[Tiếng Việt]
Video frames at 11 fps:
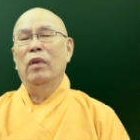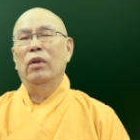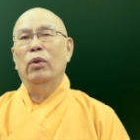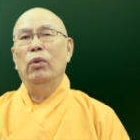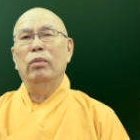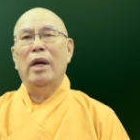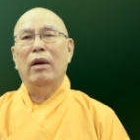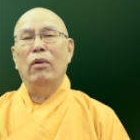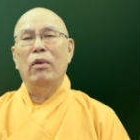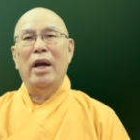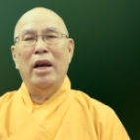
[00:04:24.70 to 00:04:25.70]
Chúng ta
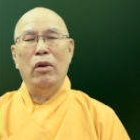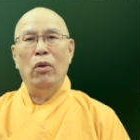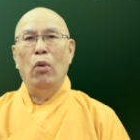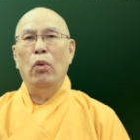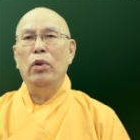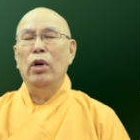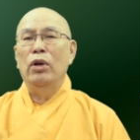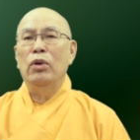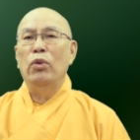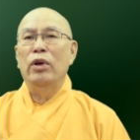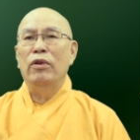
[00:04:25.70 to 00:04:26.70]
có đầy đủ
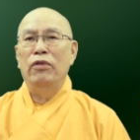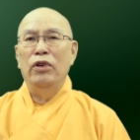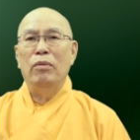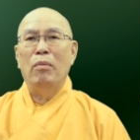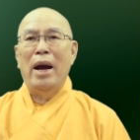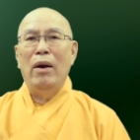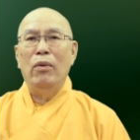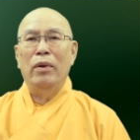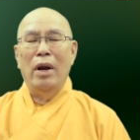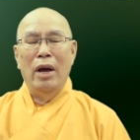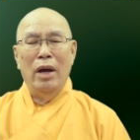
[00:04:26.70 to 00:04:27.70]
nhân duyên phước báo
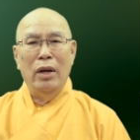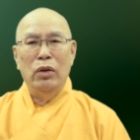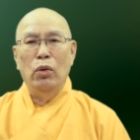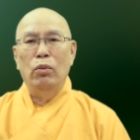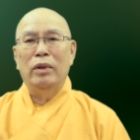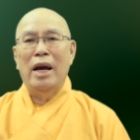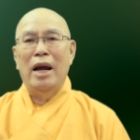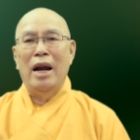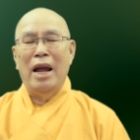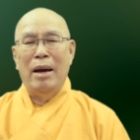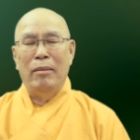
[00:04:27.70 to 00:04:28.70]
để chúng ta
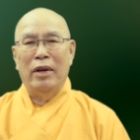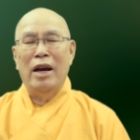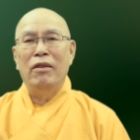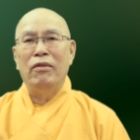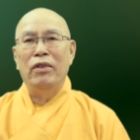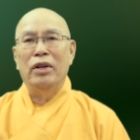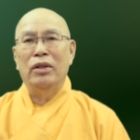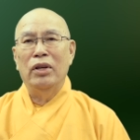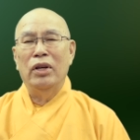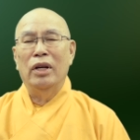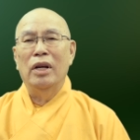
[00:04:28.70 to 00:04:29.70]
làm các việc
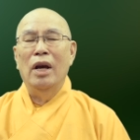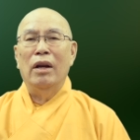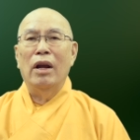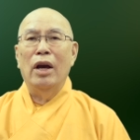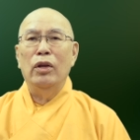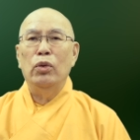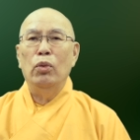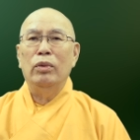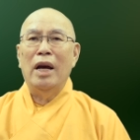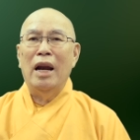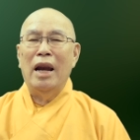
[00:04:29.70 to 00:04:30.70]
thiện, để chúng
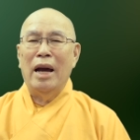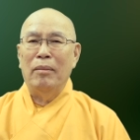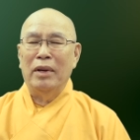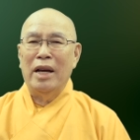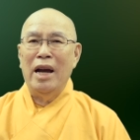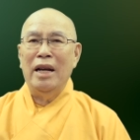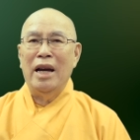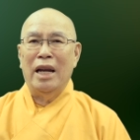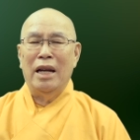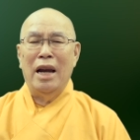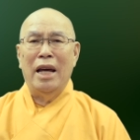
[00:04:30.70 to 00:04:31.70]
ta làm các
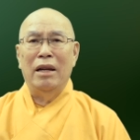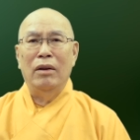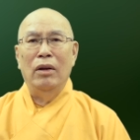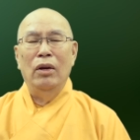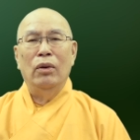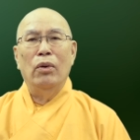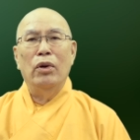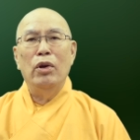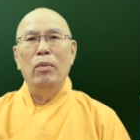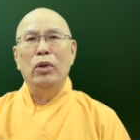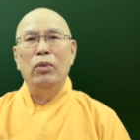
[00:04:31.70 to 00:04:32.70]
hạnh lành. Còn
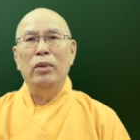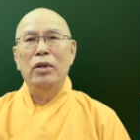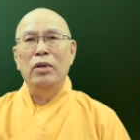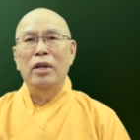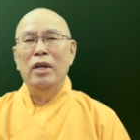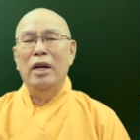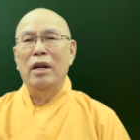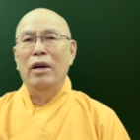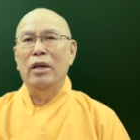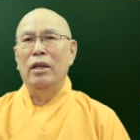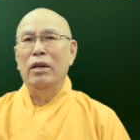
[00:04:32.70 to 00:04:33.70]
nếu mà chúng ta sinh ra
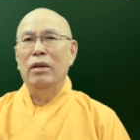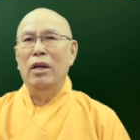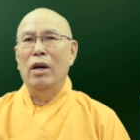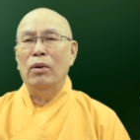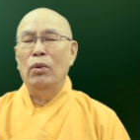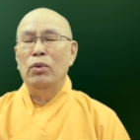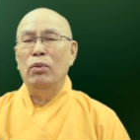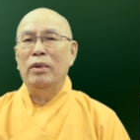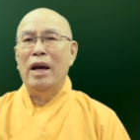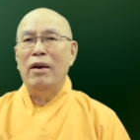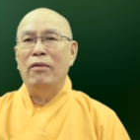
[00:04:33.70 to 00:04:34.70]
đời, tự thân của chúng
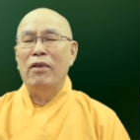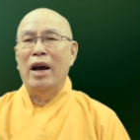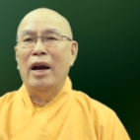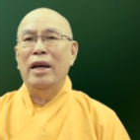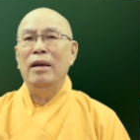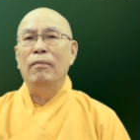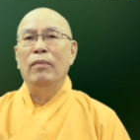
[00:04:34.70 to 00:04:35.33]
ta phải